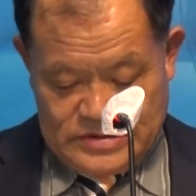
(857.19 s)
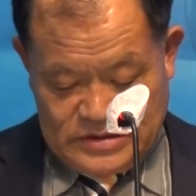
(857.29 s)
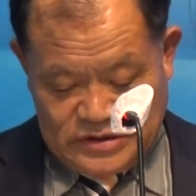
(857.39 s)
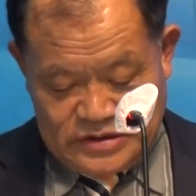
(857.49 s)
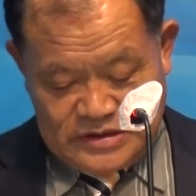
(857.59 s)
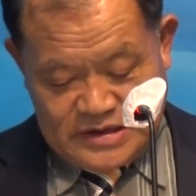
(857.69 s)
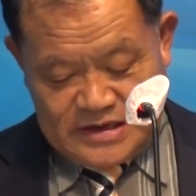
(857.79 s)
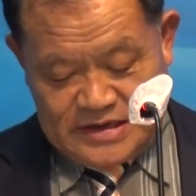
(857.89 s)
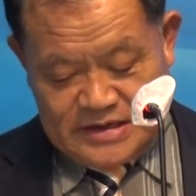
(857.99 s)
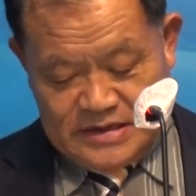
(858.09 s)

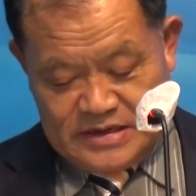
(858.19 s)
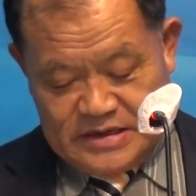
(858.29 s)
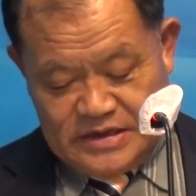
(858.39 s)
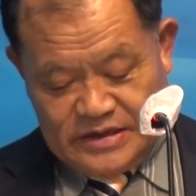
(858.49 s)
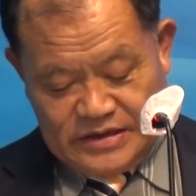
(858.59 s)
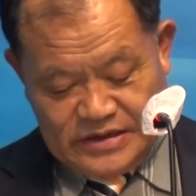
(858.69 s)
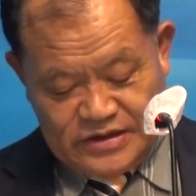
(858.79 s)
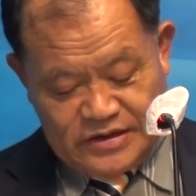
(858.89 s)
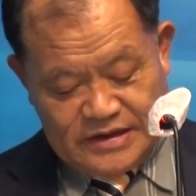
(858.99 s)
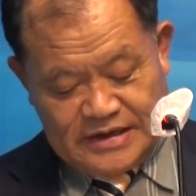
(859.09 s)
그러니까
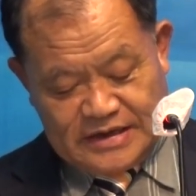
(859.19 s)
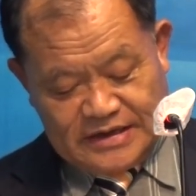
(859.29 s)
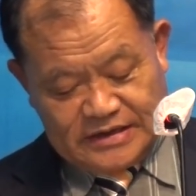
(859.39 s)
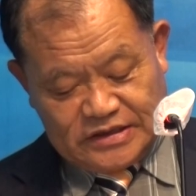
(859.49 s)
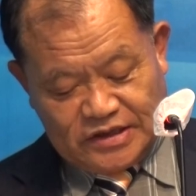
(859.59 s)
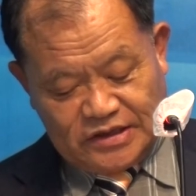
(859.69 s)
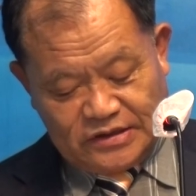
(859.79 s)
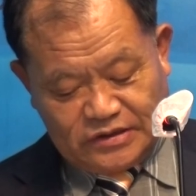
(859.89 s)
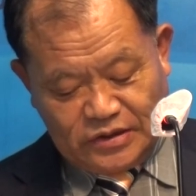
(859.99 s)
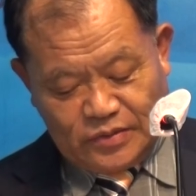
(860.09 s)
일어나 내
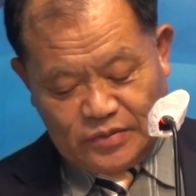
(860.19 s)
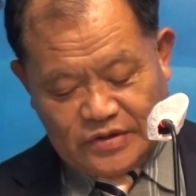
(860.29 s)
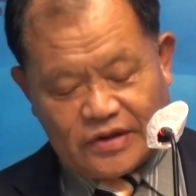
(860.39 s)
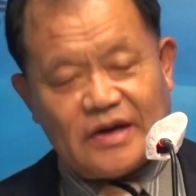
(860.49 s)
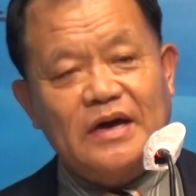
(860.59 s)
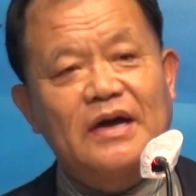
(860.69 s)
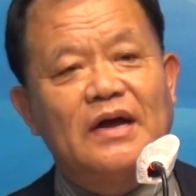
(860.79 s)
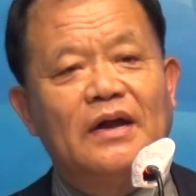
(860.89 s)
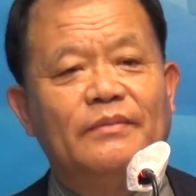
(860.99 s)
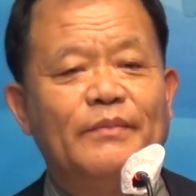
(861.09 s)
자리를 들고
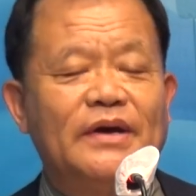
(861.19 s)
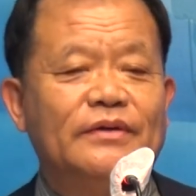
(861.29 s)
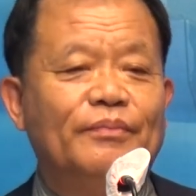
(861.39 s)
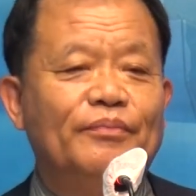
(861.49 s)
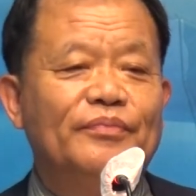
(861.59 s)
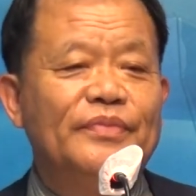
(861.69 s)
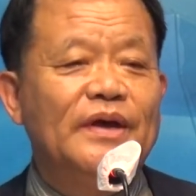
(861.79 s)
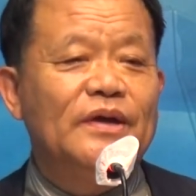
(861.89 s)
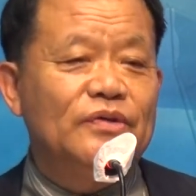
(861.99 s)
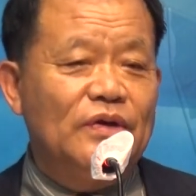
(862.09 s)
걸어가라는 말은
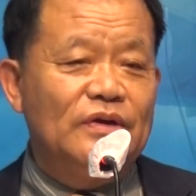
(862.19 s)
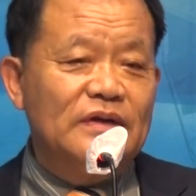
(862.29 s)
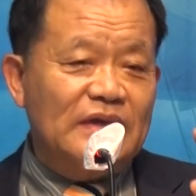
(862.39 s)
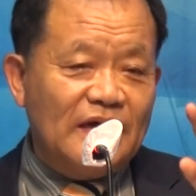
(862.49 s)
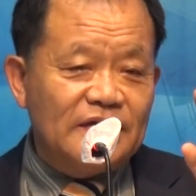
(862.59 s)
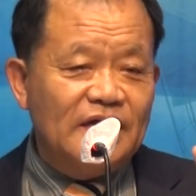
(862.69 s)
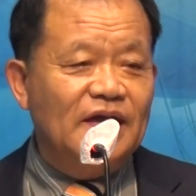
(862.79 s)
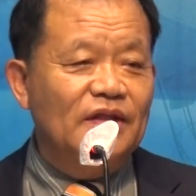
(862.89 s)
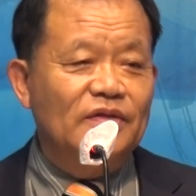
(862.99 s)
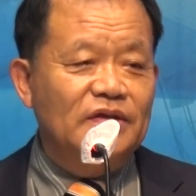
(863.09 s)
내 죄를 다
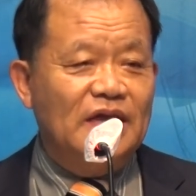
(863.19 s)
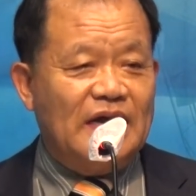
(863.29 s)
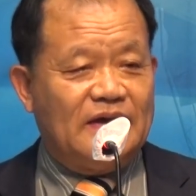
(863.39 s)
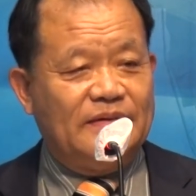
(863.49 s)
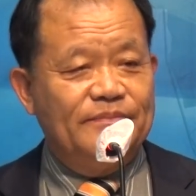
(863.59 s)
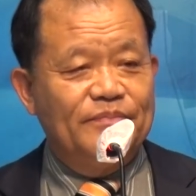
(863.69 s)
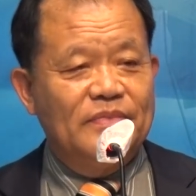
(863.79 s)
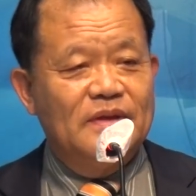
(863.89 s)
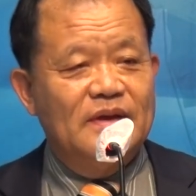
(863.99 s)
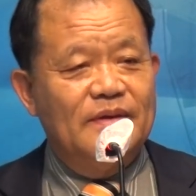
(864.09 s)
사했느니라.
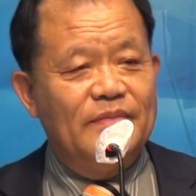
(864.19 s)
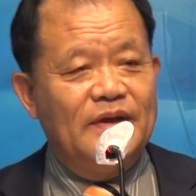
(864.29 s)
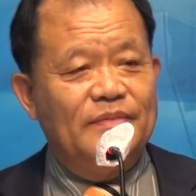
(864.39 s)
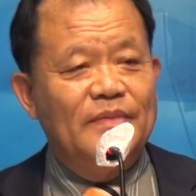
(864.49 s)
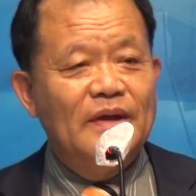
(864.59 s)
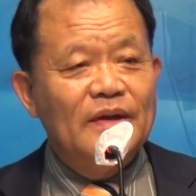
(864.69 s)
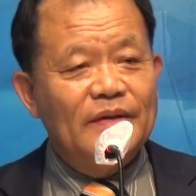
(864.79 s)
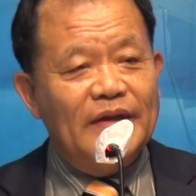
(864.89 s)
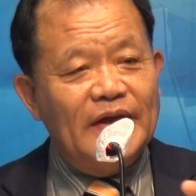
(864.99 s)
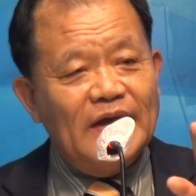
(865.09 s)
아멘.
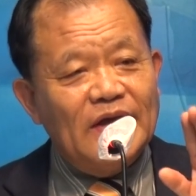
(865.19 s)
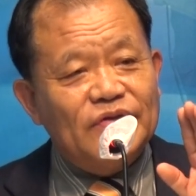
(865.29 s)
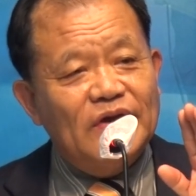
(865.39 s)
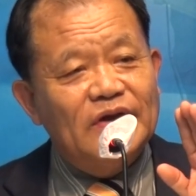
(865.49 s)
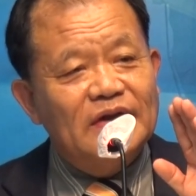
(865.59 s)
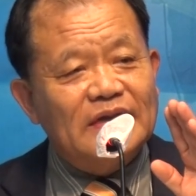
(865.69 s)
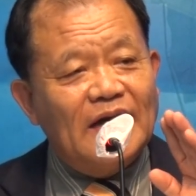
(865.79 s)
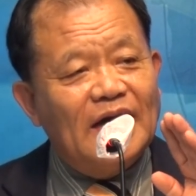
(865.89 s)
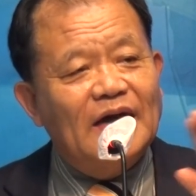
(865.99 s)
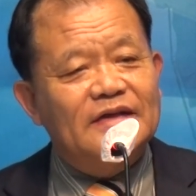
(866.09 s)
내 죄를 다
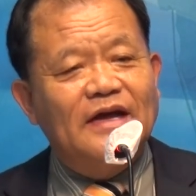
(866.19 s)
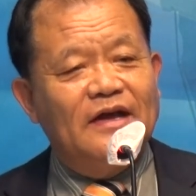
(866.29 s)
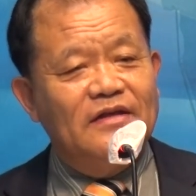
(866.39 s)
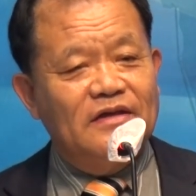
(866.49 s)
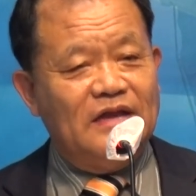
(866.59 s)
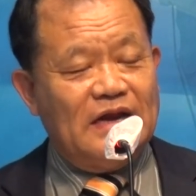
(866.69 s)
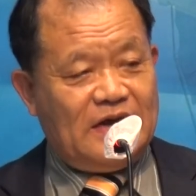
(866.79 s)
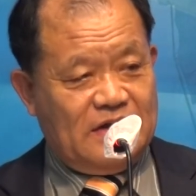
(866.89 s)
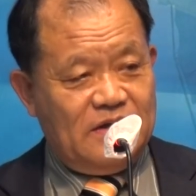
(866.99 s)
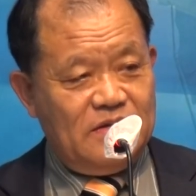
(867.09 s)

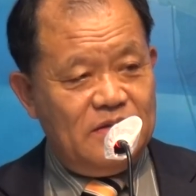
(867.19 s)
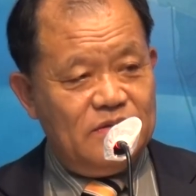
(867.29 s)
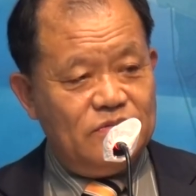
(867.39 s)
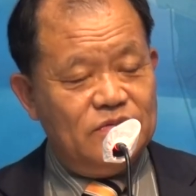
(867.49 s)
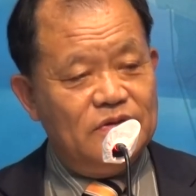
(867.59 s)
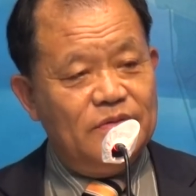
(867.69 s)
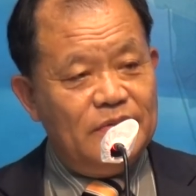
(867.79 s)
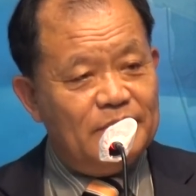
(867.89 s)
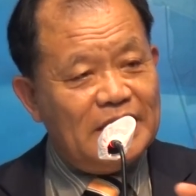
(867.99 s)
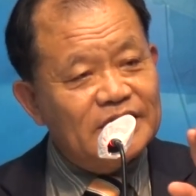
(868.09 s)
사했느니라.
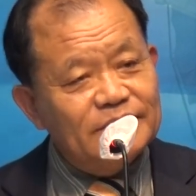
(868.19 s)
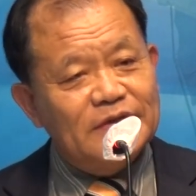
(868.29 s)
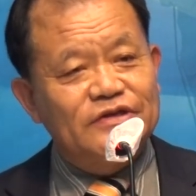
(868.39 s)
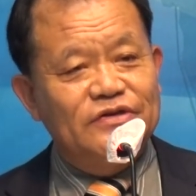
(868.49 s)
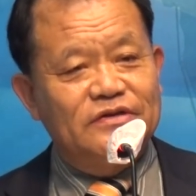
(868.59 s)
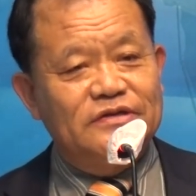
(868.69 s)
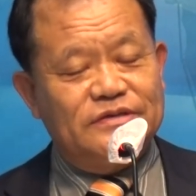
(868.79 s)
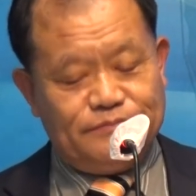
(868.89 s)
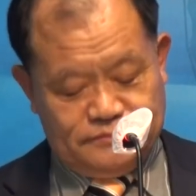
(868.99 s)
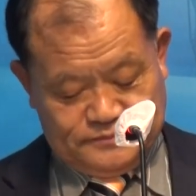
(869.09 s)
주님이 말씀하시는
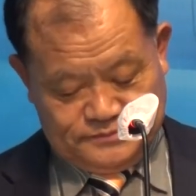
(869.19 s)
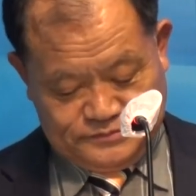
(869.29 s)
것입니다.